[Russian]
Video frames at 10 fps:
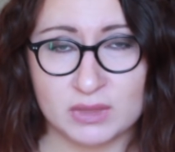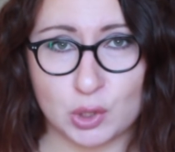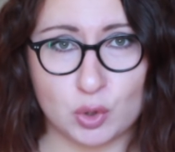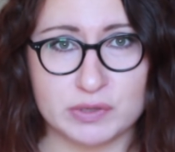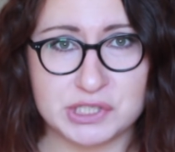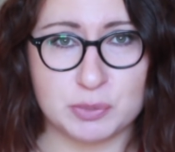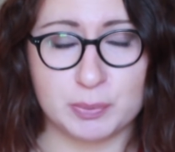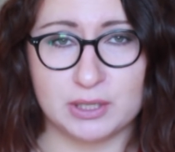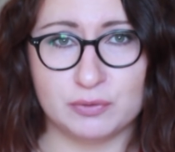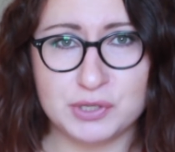такого
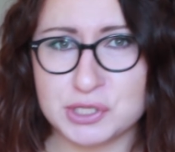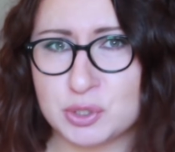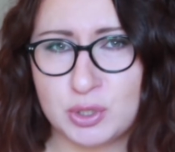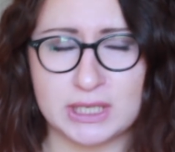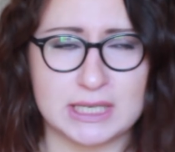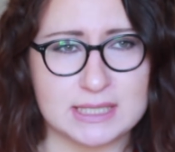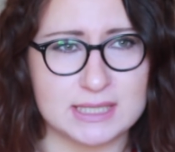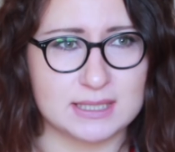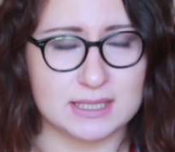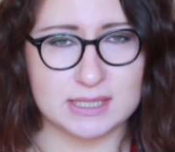типа или видео, или разные
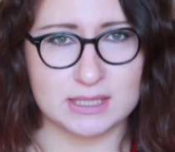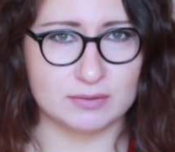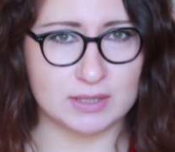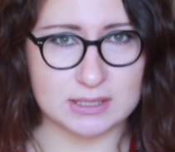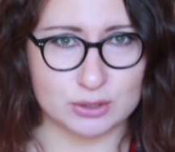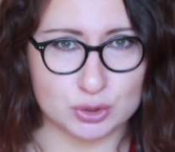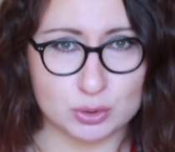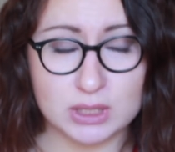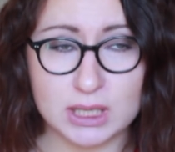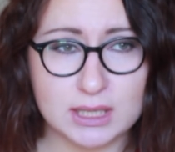статьи в разных
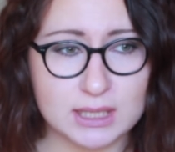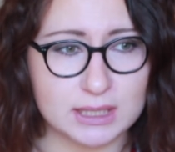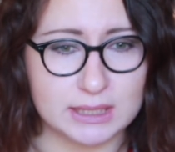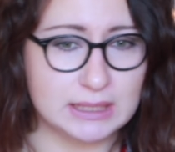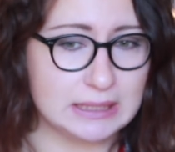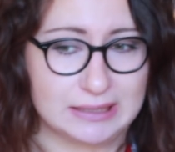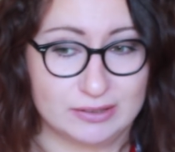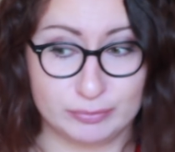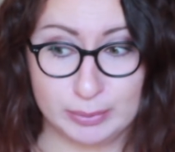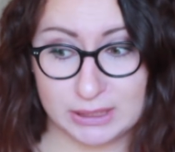журналах, или
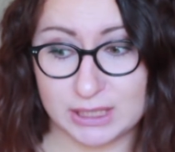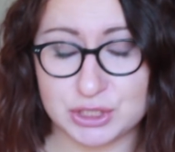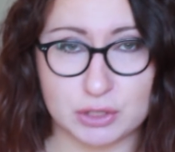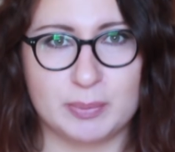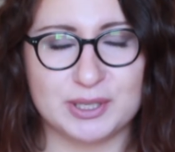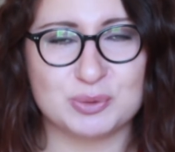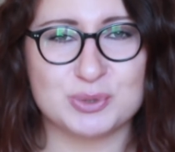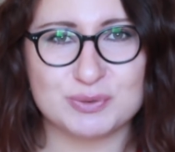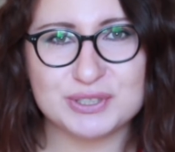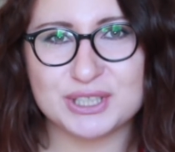в передачах. И поэтому
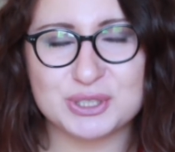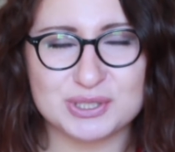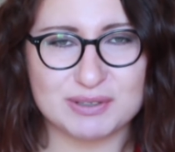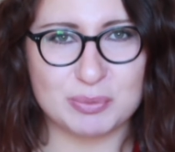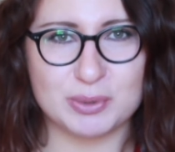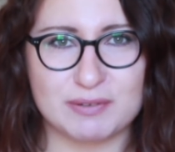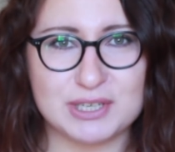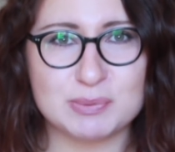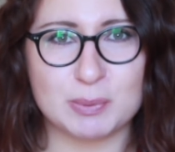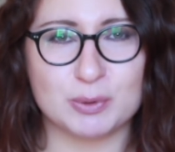сегодня я хочу с вами
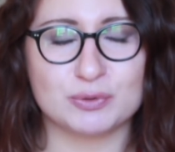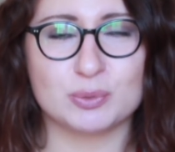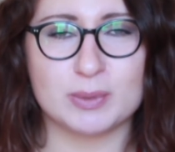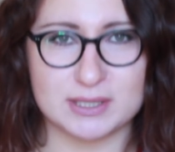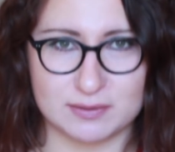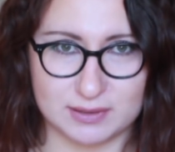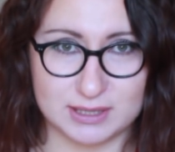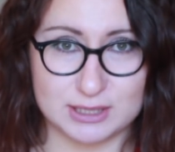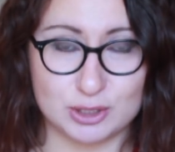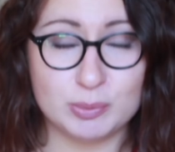поговорить по поводу базового
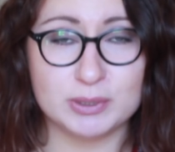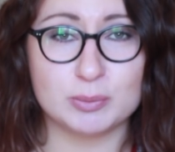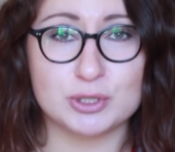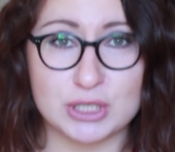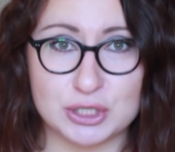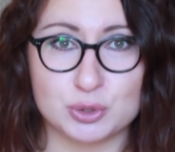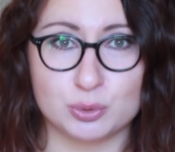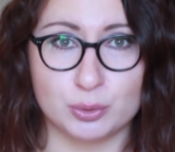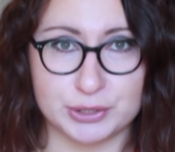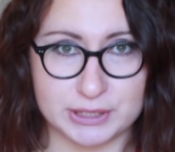гардероба на ближайшую
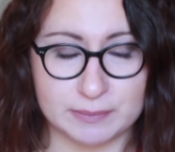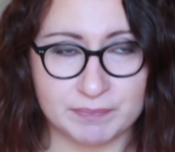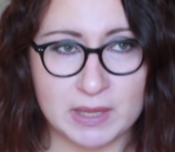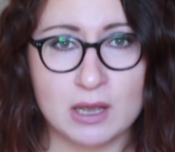осень.